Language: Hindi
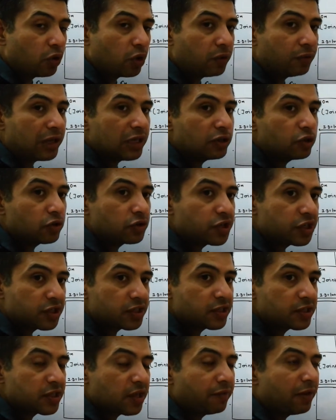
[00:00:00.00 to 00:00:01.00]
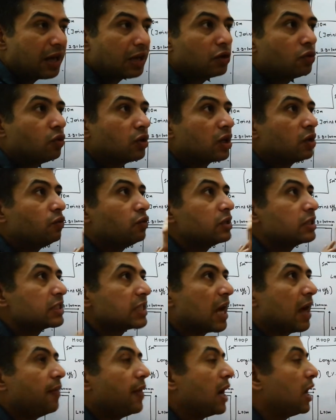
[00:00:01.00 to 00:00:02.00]
होने वाली जो स्ट्रेसेस की वैल्यू होंगी वो
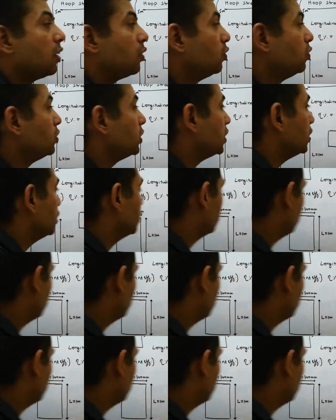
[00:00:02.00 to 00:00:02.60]
ज्यादा होंगी